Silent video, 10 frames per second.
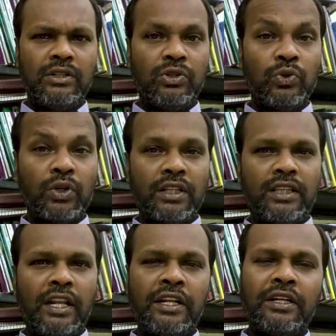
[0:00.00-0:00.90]

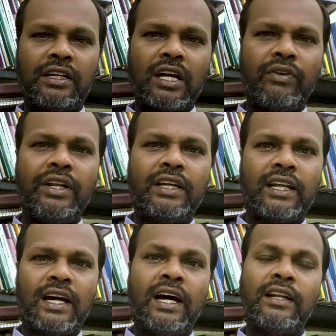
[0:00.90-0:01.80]
தூரத்தில் நின்று
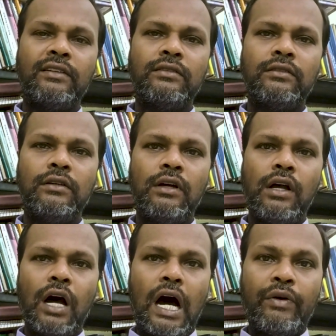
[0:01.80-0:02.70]
கவனிக்கிறார்
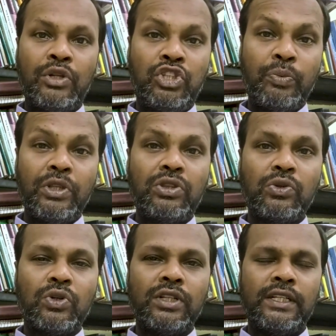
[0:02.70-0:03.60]
அவர்
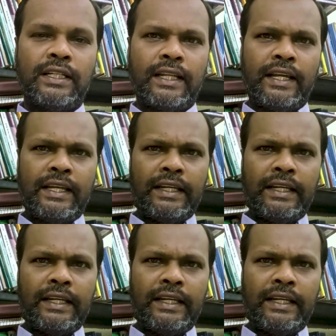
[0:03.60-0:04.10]
ஜெபித்துக் கொண்டிருக்கிற